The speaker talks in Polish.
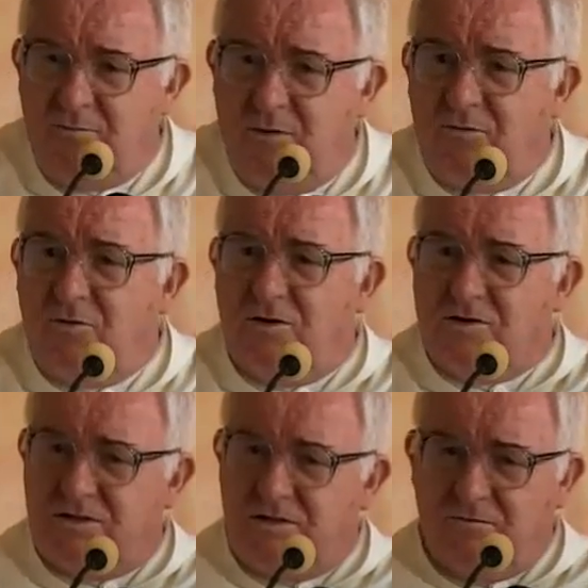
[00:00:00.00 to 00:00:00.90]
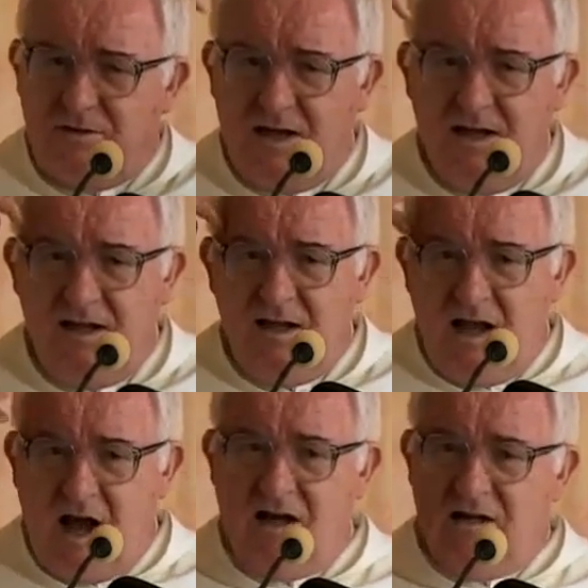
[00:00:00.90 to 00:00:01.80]
się powrót do zdrowia.
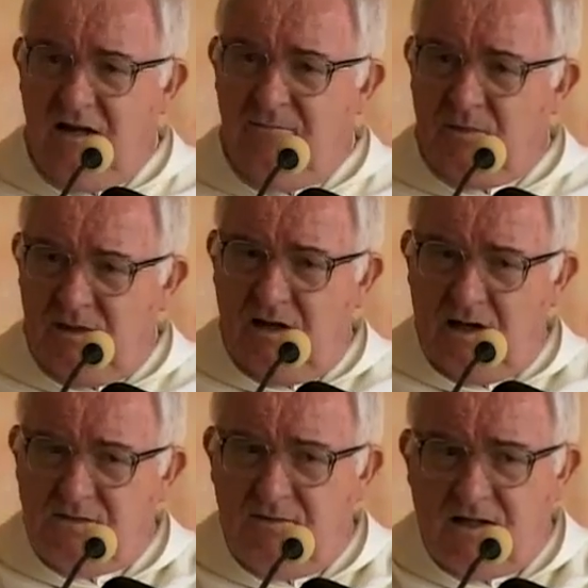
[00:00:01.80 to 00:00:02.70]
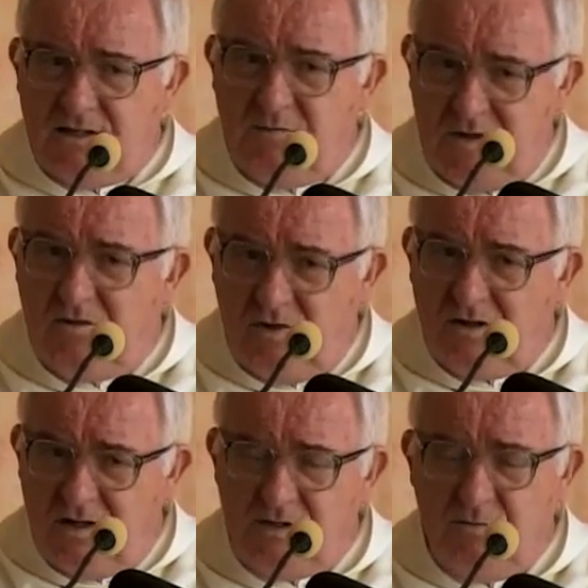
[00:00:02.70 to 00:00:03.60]
Ale teraz zwracam się do
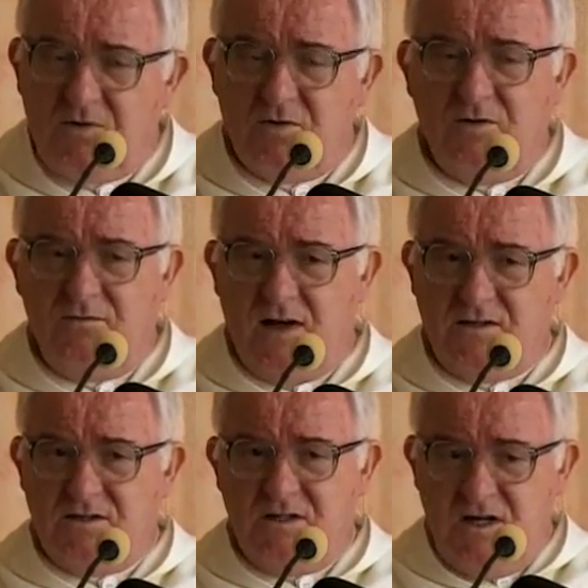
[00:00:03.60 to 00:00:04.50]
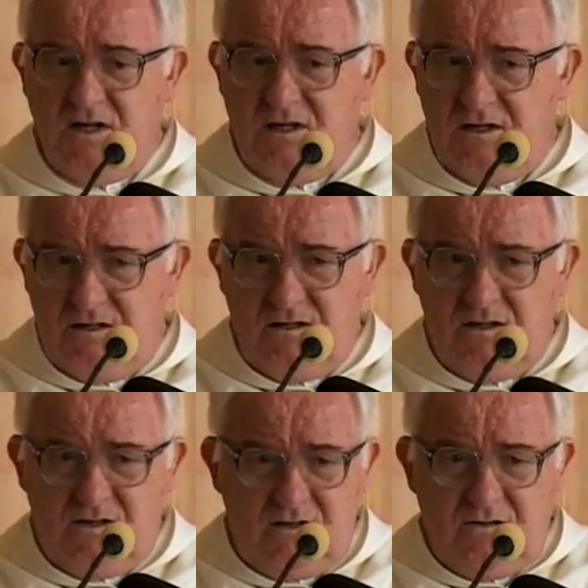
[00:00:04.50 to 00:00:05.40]
tych spośród Was, y,
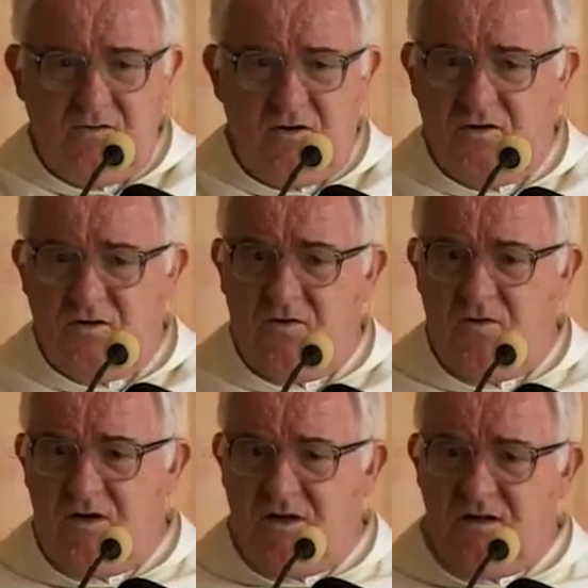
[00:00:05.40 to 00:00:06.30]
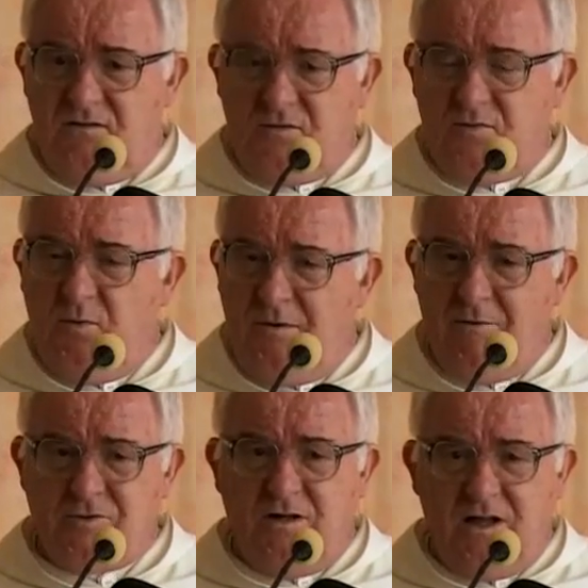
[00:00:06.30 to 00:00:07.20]
no, od których
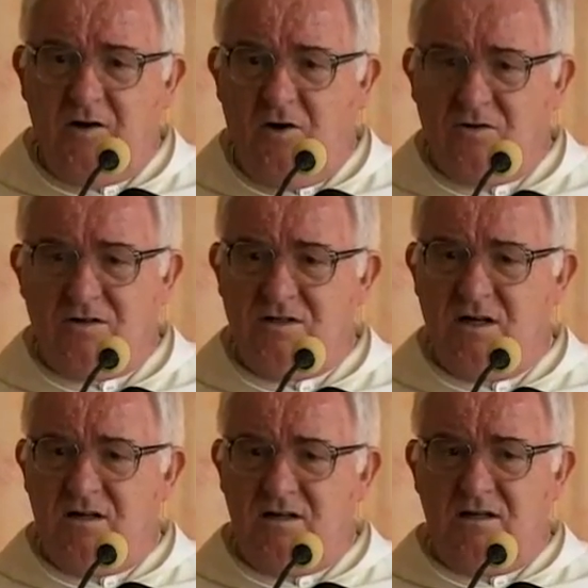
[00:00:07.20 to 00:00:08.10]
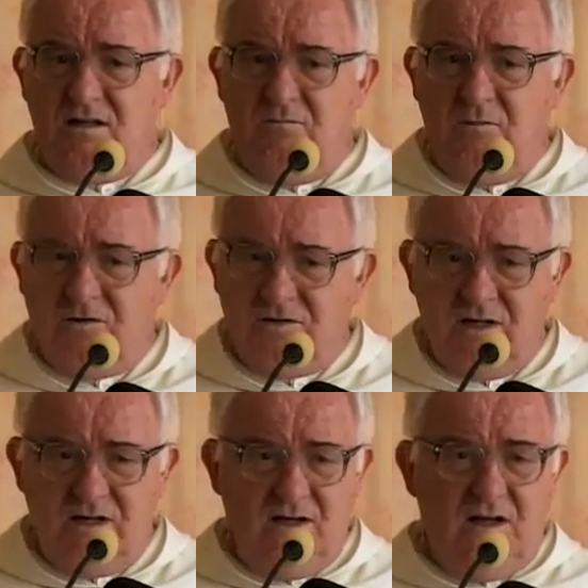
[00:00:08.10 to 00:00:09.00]
współmałżonek odszedł,
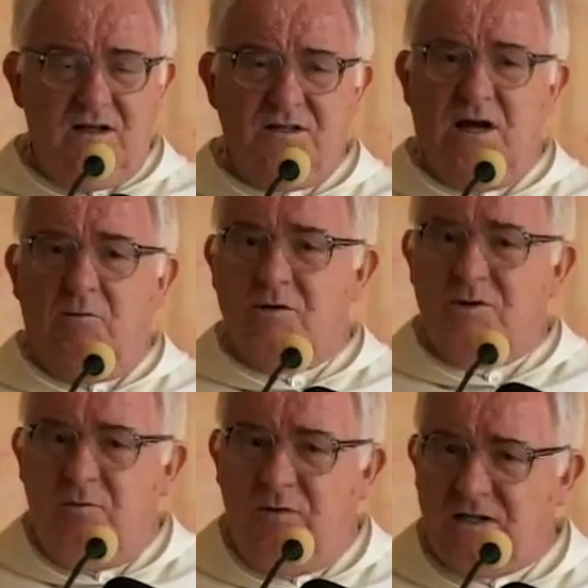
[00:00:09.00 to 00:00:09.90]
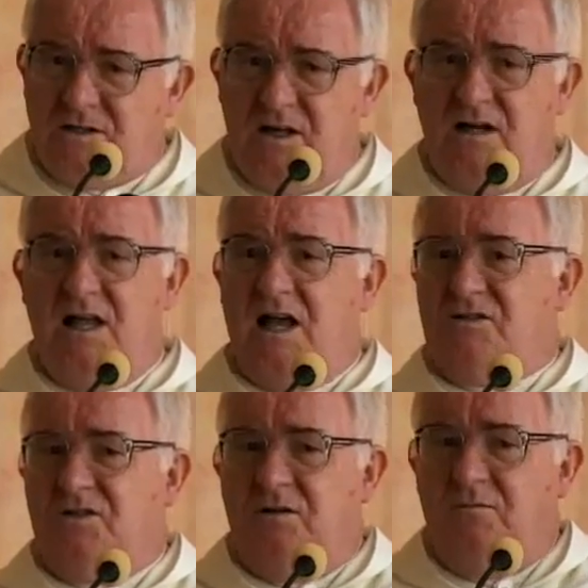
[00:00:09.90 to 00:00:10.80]
może założył własne
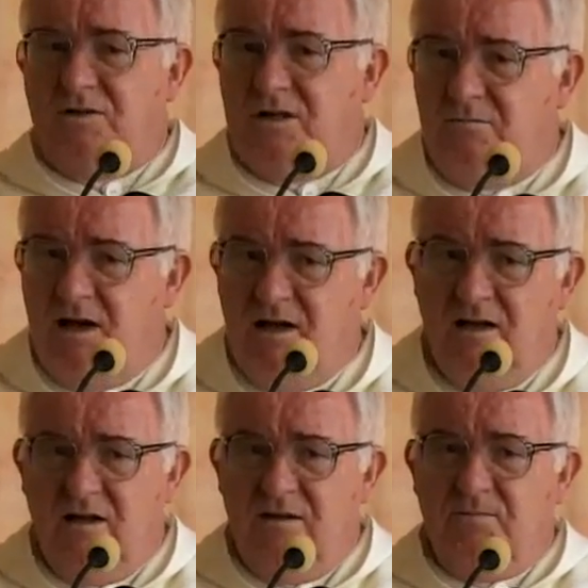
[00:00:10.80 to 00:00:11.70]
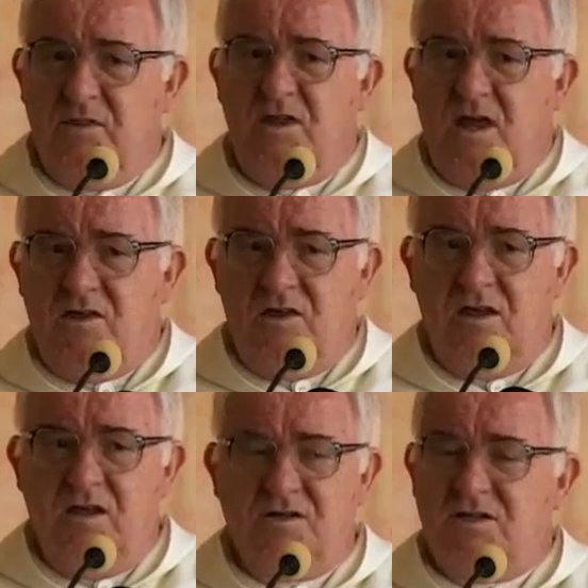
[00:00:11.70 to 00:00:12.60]
gniazdo, może ma
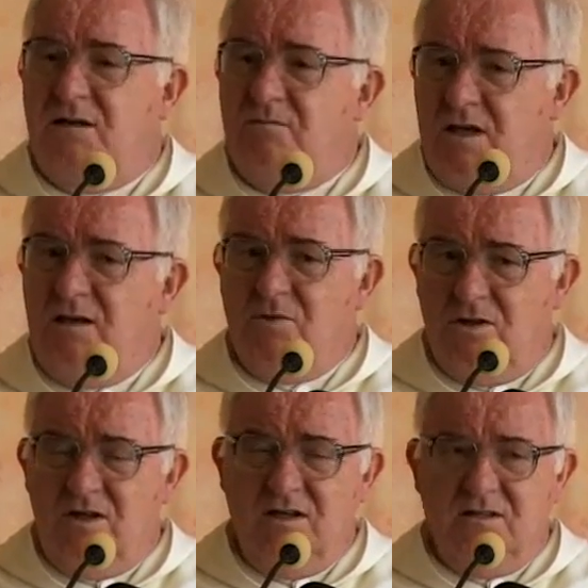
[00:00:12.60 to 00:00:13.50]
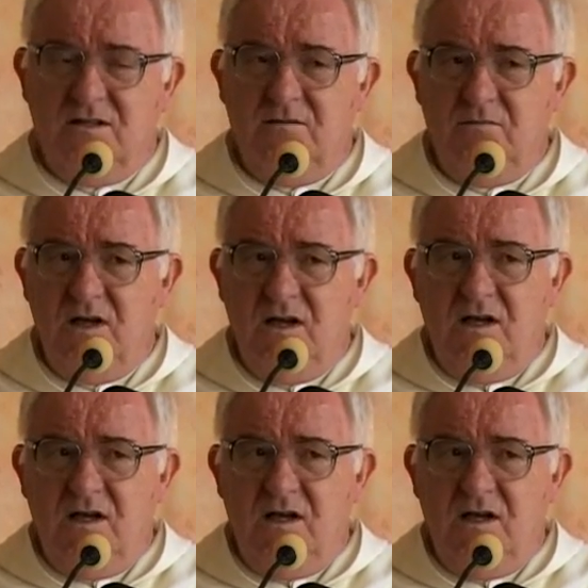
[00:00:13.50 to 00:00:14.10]
dzieci z tym kimś innym.